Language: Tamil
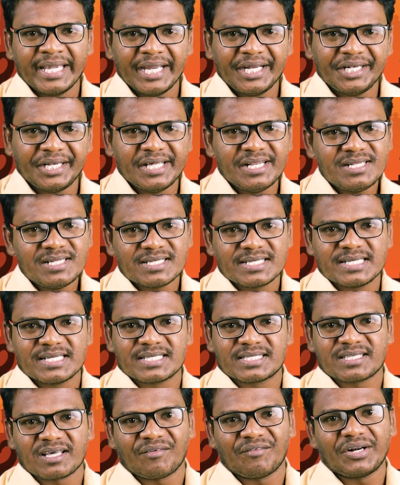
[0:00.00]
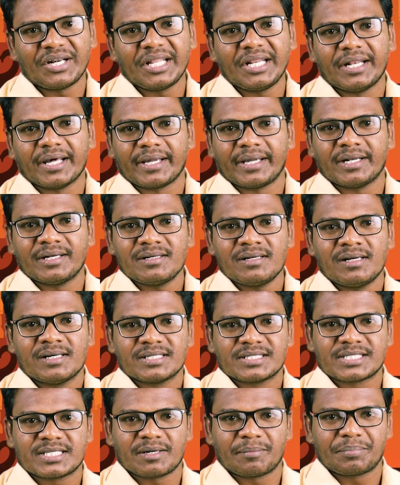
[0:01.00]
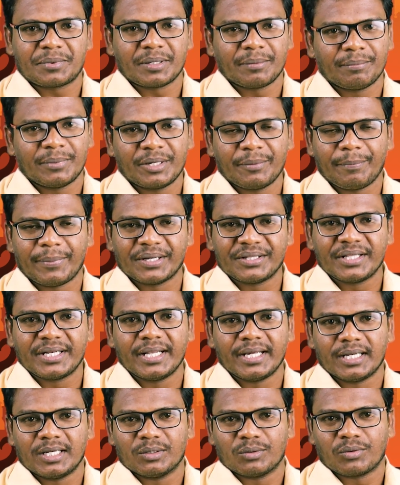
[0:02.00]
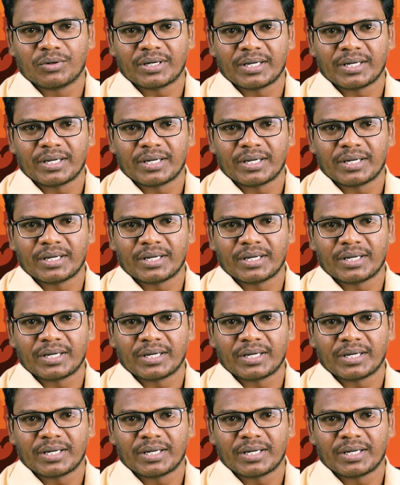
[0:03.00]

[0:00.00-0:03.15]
எயிட்டீன் செவன்டி நைன் செப்டம்பர் பதினேழு